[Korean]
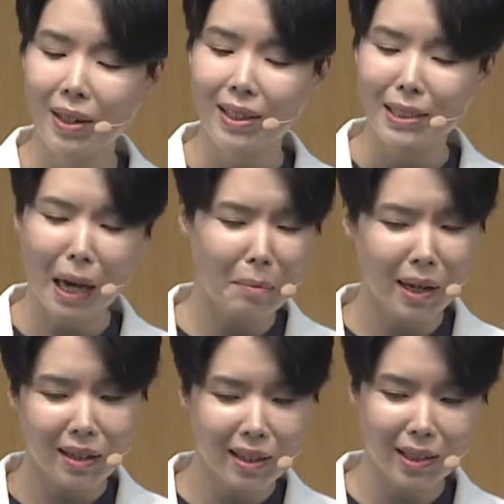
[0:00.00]

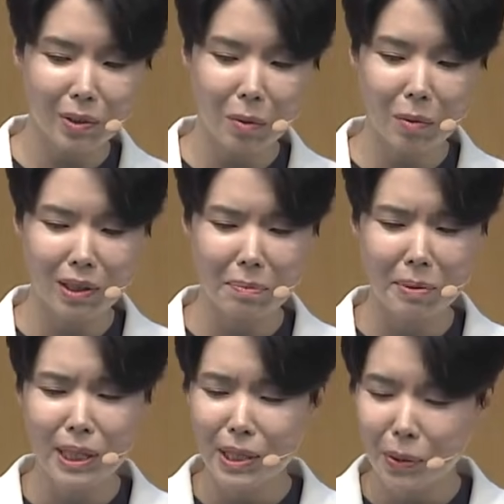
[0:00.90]
사마리아 성과는
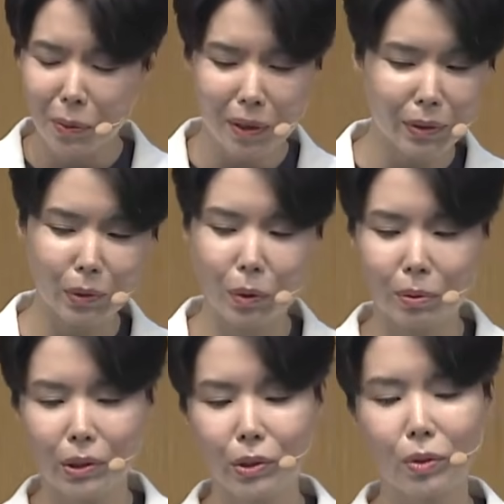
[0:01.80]
비교할 수
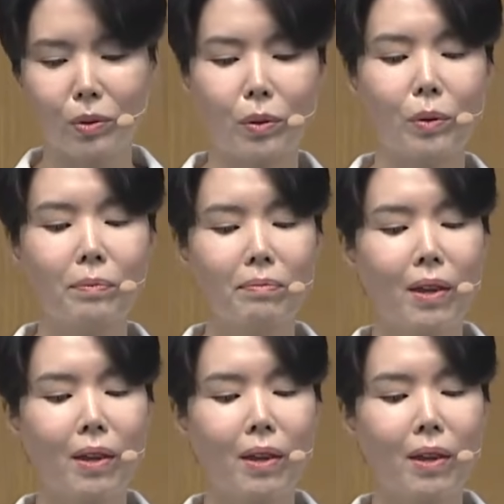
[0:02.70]
없을 정도로